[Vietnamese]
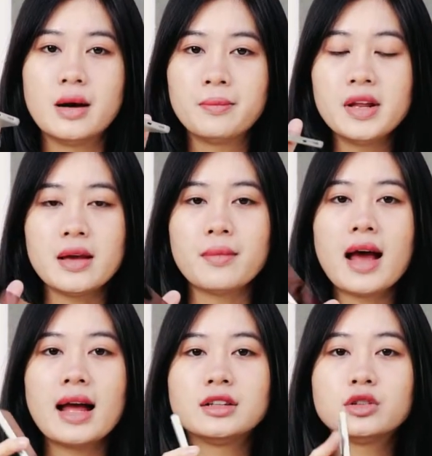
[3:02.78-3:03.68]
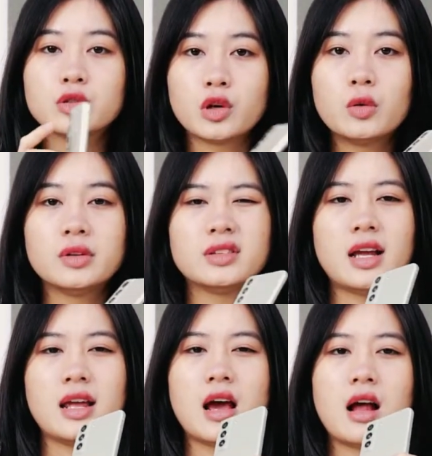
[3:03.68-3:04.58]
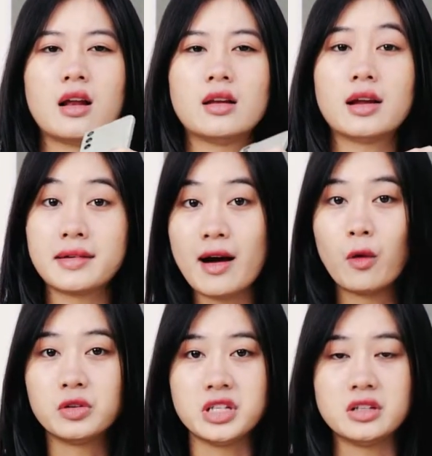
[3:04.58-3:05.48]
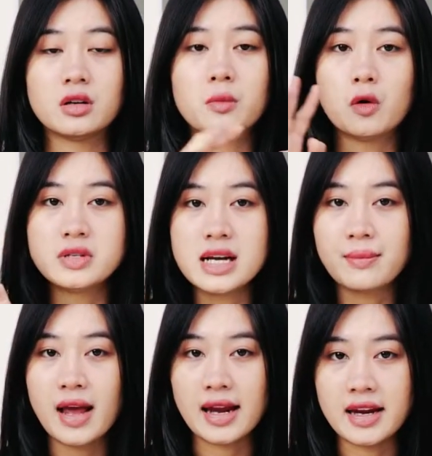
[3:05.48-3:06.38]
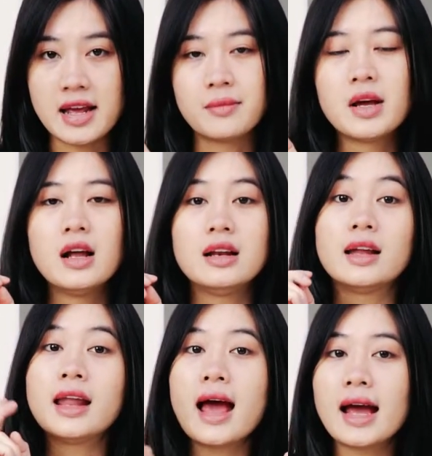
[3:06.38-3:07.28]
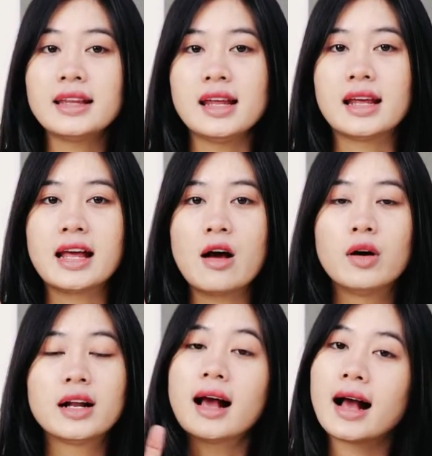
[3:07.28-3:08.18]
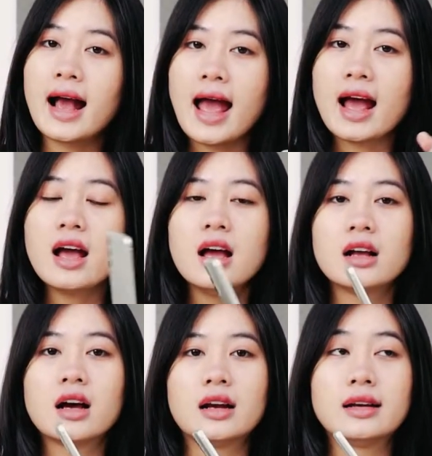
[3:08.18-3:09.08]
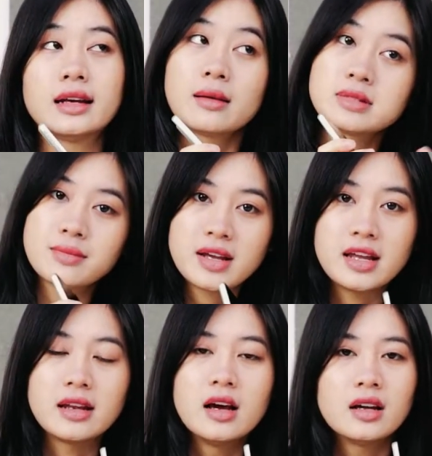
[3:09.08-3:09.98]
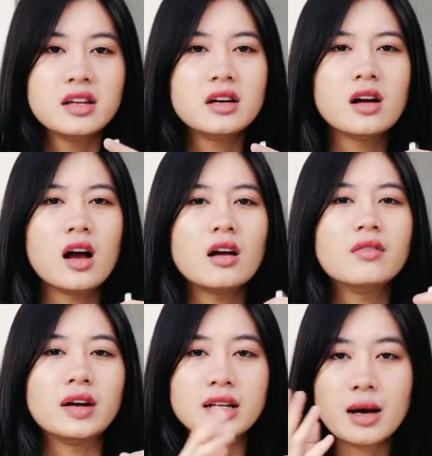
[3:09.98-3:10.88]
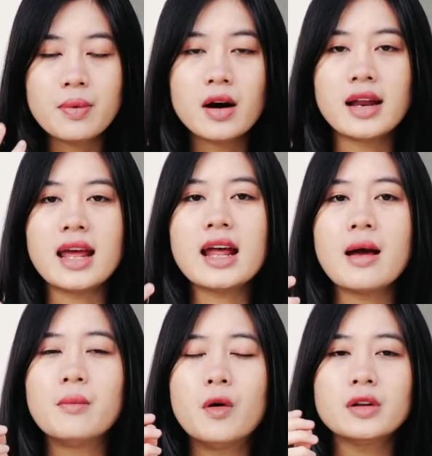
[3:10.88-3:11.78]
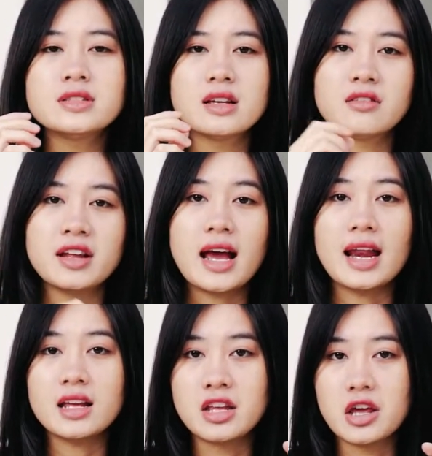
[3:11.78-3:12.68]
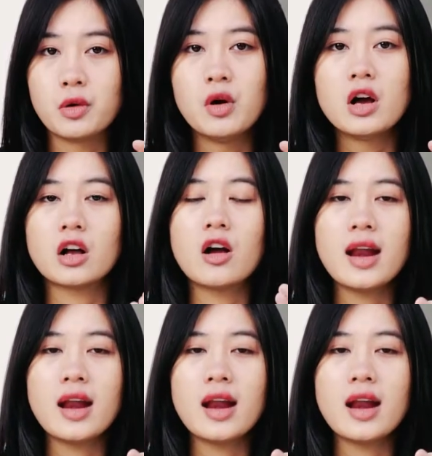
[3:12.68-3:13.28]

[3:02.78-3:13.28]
chấm điểm antutu thì uh, lần đầu chị được 400 ngàn điểm lần hai thì cao hơn khá khá gần 500 nghìn nhưng uh, vẫn thấp hơn S21 series khá là nhiều có